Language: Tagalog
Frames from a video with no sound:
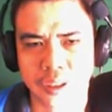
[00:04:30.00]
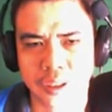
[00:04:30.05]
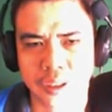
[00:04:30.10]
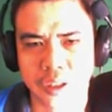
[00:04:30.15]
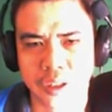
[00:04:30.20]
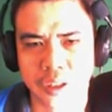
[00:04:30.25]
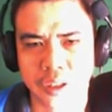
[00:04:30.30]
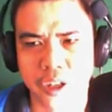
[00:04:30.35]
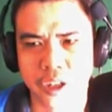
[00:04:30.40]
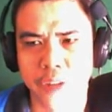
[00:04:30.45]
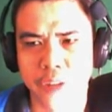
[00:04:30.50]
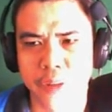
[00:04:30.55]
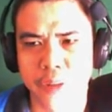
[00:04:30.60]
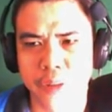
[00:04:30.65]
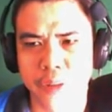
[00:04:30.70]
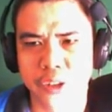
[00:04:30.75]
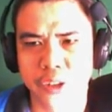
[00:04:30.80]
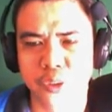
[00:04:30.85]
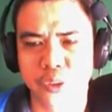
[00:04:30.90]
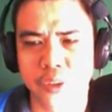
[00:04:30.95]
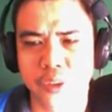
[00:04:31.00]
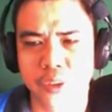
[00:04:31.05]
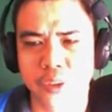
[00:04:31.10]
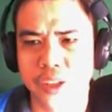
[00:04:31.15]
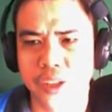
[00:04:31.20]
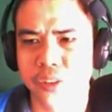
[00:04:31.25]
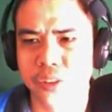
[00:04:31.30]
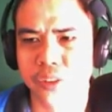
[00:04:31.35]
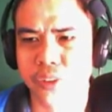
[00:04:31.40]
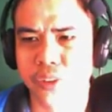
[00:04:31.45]
Okay, March
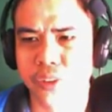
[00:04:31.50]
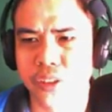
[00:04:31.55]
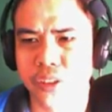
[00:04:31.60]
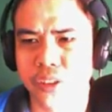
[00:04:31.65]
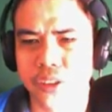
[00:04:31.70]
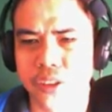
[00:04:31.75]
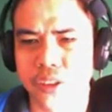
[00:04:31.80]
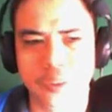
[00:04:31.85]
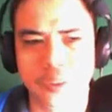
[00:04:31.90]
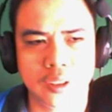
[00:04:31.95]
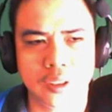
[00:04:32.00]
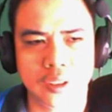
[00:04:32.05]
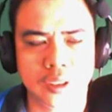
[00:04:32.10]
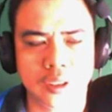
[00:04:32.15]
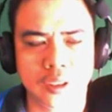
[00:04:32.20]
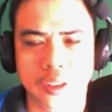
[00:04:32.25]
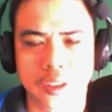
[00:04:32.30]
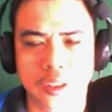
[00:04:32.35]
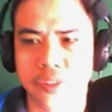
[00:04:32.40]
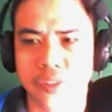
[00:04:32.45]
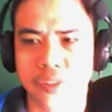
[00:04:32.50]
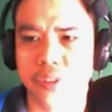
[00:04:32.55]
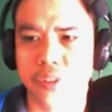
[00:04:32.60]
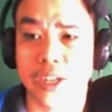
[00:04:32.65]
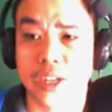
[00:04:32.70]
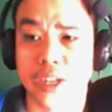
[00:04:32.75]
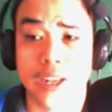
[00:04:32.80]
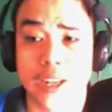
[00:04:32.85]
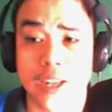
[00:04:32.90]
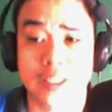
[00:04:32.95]
1, 2023. So
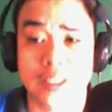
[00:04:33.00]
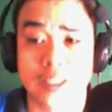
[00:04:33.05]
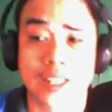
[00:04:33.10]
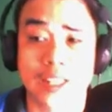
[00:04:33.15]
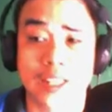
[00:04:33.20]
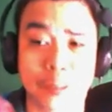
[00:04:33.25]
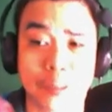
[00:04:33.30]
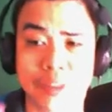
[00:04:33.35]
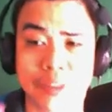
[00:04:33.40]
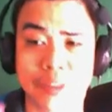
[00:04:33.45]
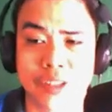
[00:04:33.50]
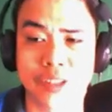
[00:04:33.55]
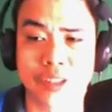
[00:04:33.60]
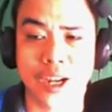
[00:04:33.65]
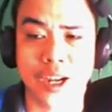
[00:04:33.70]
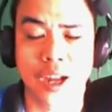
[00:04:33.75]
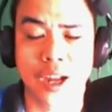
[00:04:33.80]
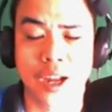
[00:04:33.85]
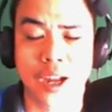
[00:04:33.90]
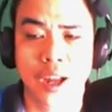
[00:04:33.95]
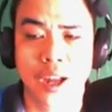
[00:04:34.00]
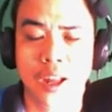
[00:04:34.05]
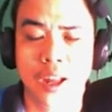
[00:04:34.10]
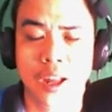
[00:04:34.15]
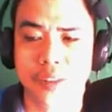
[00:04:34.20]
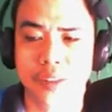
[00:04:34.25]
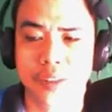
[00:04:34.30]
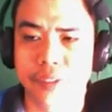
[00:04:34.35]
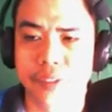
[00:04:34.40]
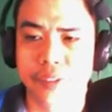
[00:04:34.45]
talagang tatapat siya
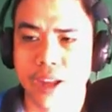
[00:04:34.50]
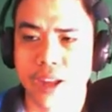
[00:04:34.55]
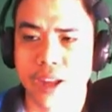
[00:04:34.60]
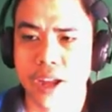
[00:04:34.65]
sa